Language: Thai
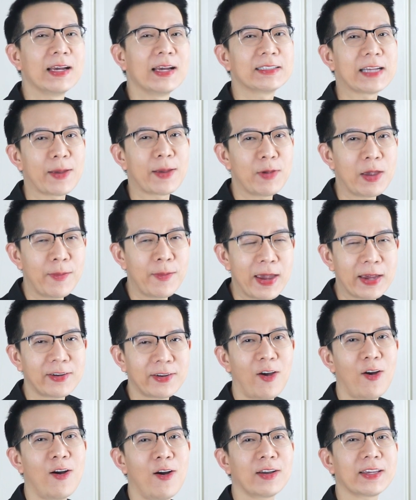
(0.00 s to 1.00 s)
ไทย p f
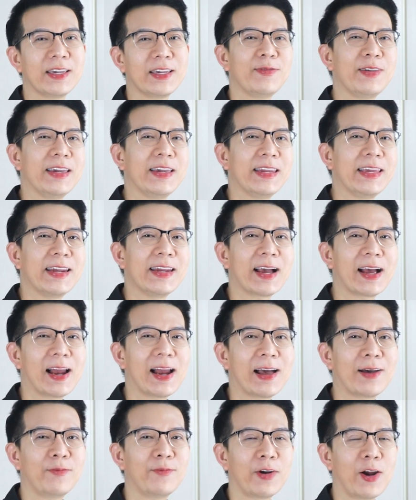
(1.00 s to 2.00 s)
อ t a อี EP นี้นะค
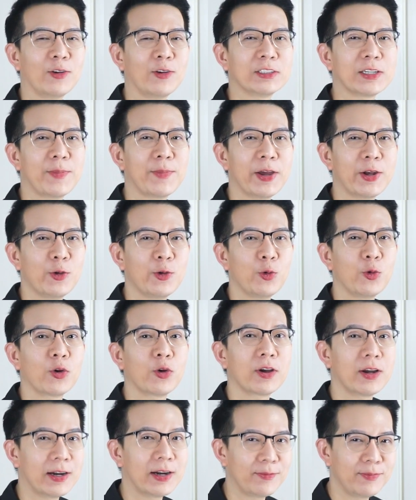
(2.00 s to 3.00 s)
รับเราจะมาดู
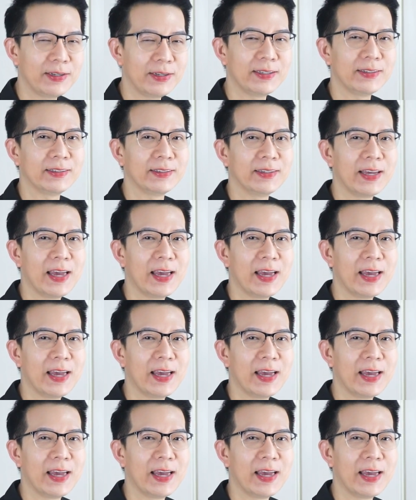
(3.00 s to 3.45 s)
เครื่องมือ